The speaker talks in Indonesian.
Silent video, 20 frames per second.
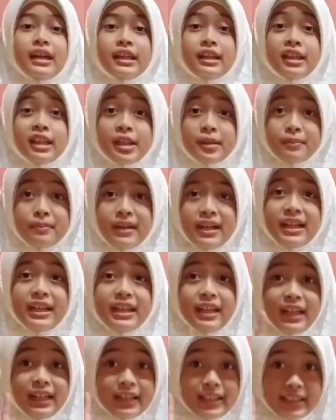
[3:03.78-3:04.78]
Hikmah
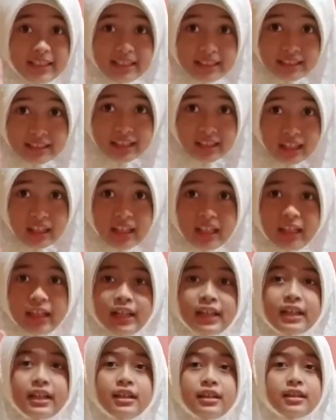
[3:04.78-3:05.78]
yang
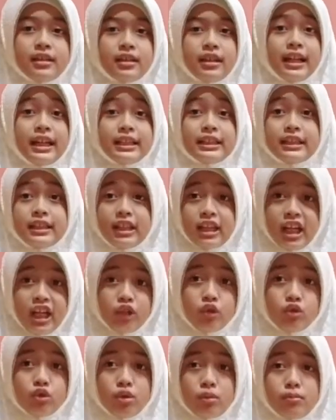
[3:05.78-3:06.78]
ketiga,
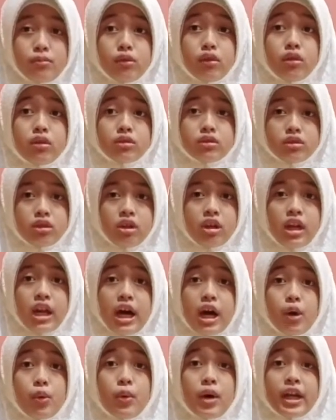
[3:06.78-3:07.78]
latihan untuk mengontrol
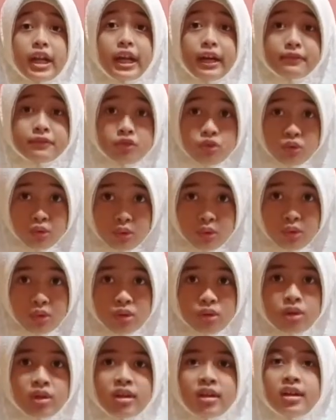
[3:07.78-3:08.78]
hawa
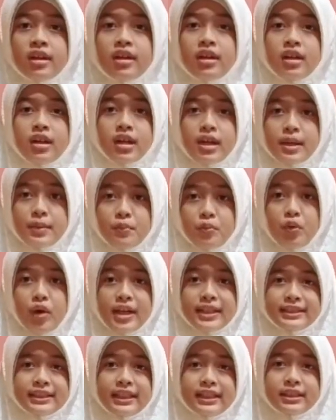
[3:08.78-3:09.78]
nafsu.
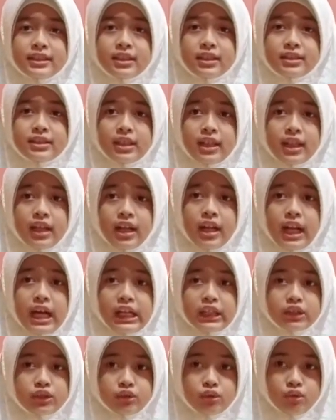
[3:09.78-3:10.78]
Puasa secara
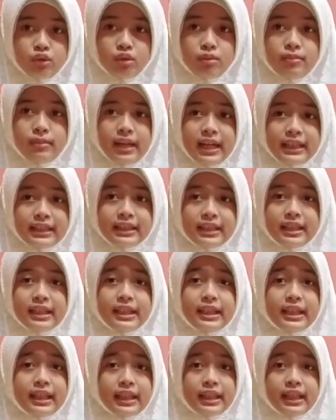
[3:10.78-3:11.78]
langsung melatih
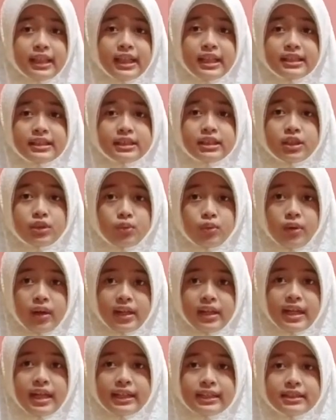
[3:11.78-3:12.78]
diri dan
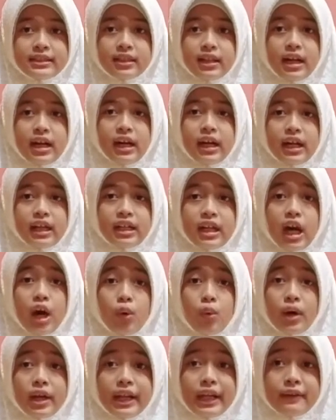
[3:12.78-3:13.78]
jiwa dari serangan
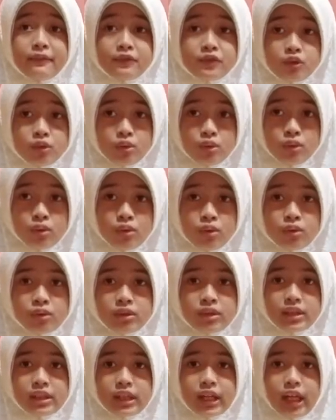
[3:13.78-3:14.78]
hawa nafsu.
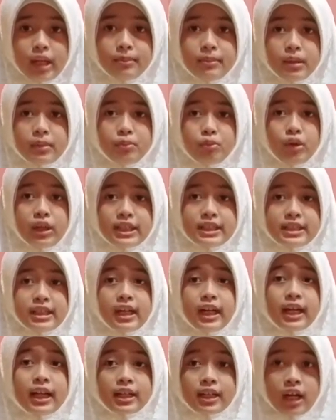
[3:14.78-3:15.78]
Dengan
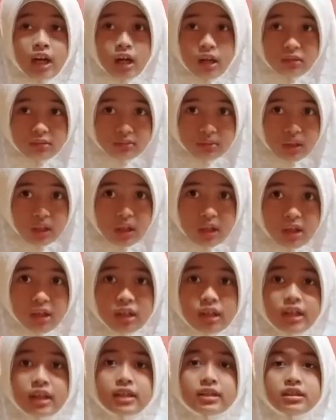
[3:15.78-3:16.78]
berpuasa karena
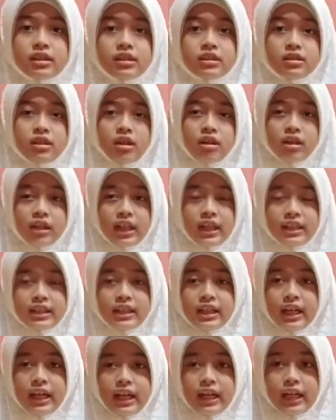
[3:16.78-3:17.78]
Allah, Seseorang
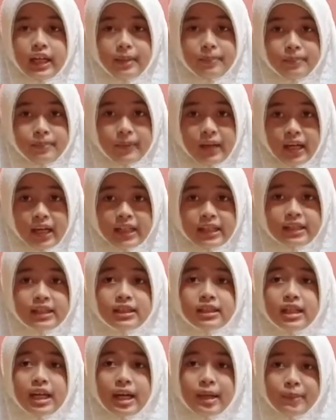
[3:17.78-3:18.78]

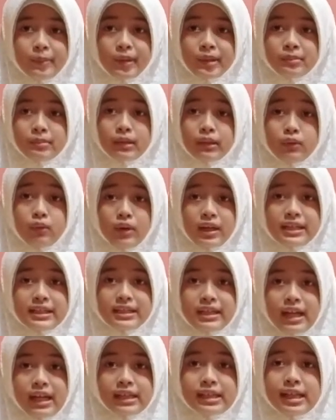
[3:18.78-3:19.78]
diharapkan dapat
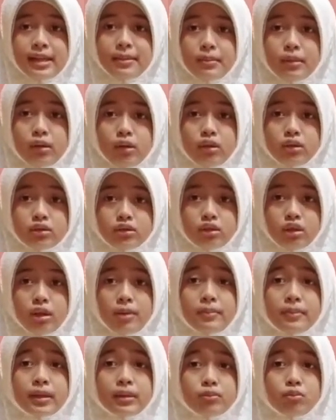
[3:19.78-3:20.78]
menguasai dan
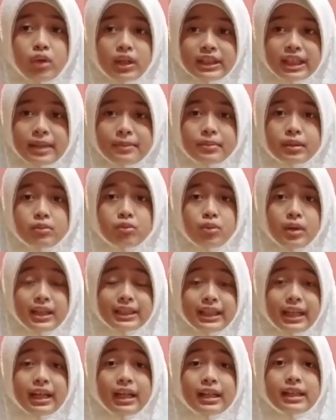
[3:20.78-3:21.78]
mengontrol
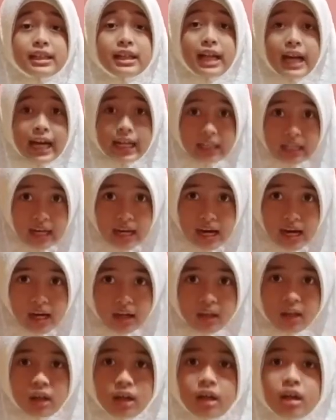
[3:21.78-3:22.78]
perbuatan-perbuatan yang
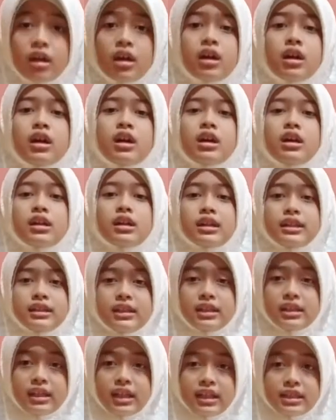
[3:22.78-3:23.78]
dilarang.
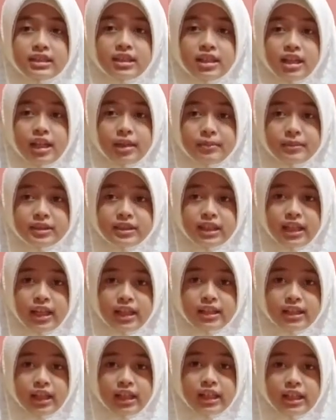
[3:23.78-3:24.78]
Ketika sedang
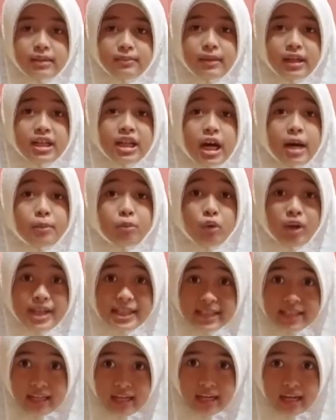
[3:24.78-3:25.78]
menjalankan ibadah
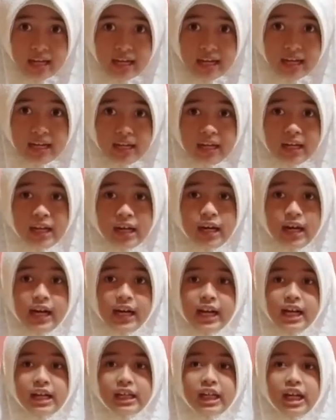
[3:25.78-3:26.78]
puasa,
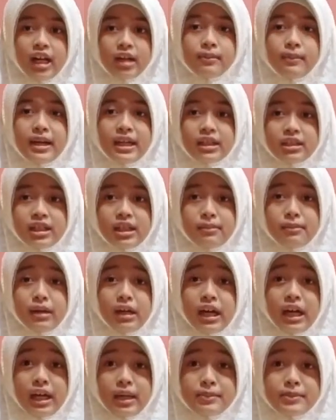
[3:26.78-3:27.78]
alangkah baiknya
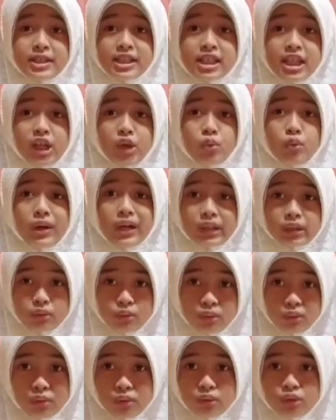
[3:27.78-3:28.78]
menghabiskan
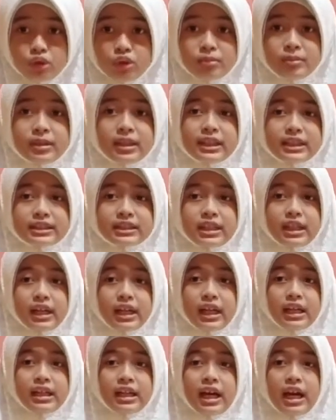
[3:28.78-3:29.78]
waktu untuk
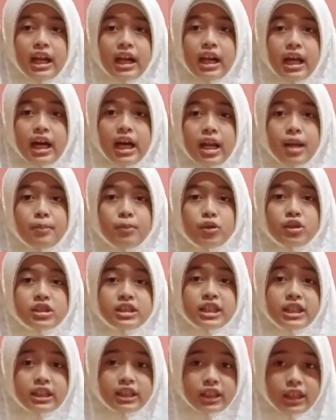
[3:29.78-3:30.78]
mengerjakan hal-hal
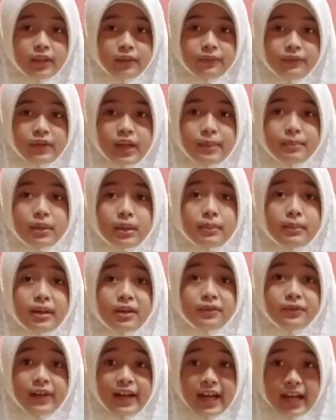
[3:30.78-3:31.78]
positif yang
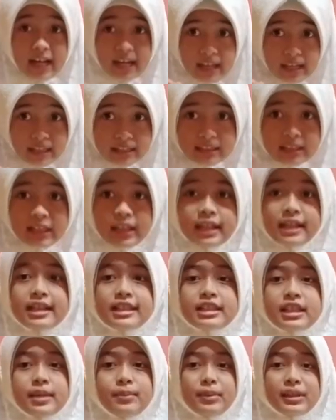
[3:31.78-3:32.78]
bermanfaat
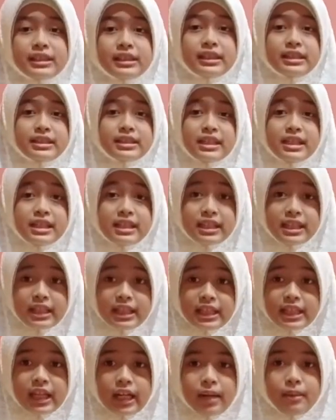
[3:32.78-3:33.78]
seperti
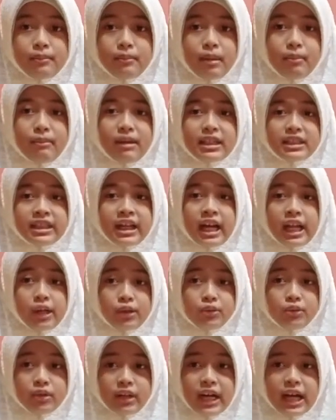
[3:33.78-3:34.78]
zikir, membaca
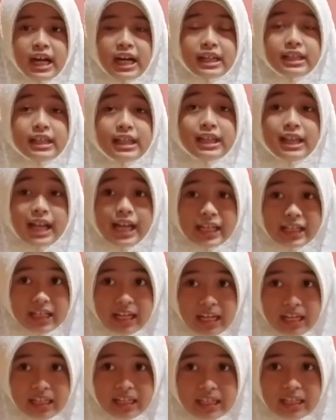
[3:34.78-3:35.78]
Al-Quran, dan
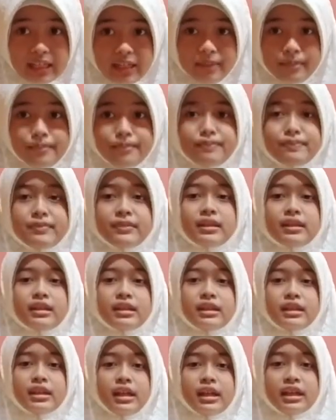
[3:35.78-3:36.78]
lain-lain
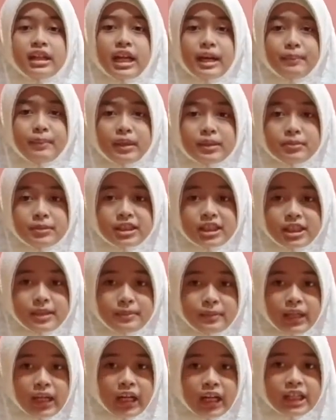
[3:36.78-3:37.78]
yang dapat
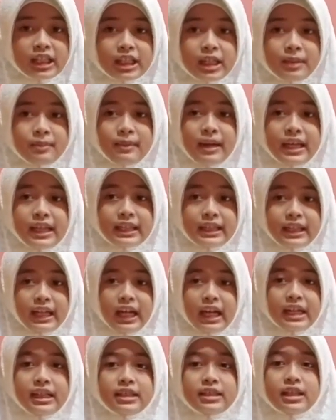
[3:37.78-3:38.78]
menciptakan
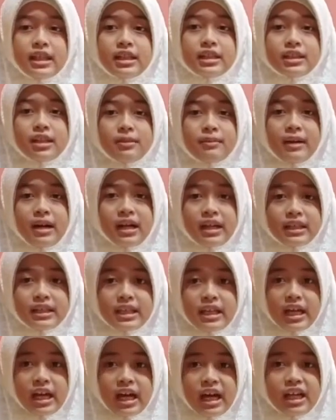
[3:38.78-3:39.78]
kebaikan dan
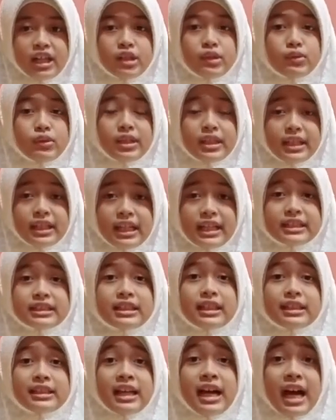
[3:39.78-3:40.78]
kebahagiaan dunia
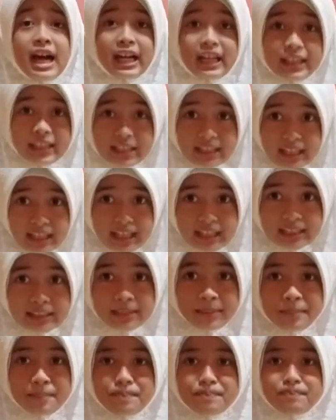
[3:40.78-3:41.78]
serta akhirat